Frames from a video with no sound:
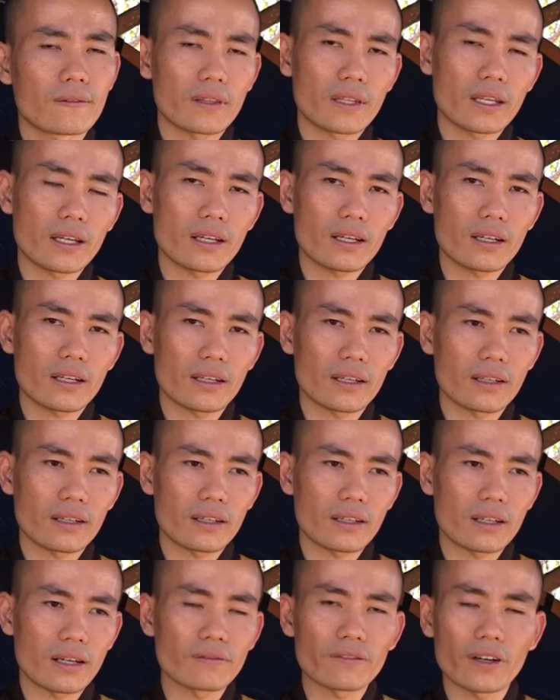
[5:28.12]
chứ
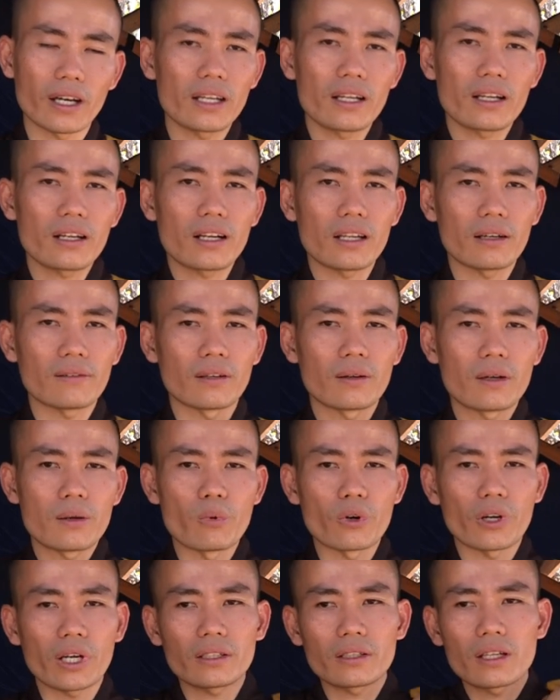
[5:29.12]
không phải là, là
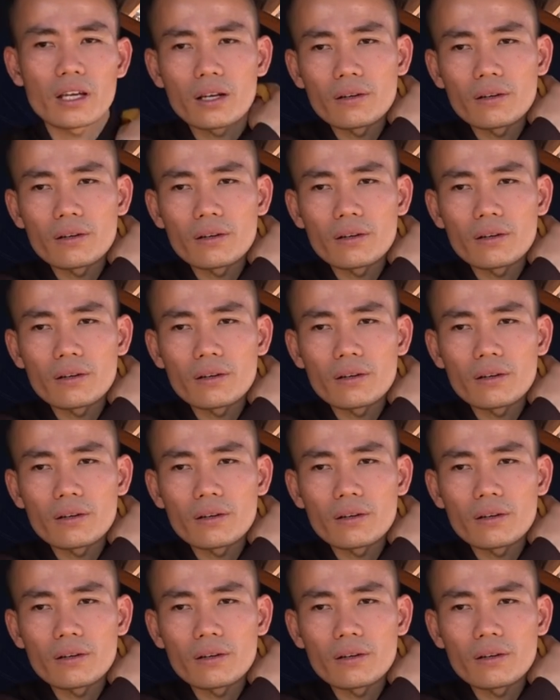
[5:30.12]
một cách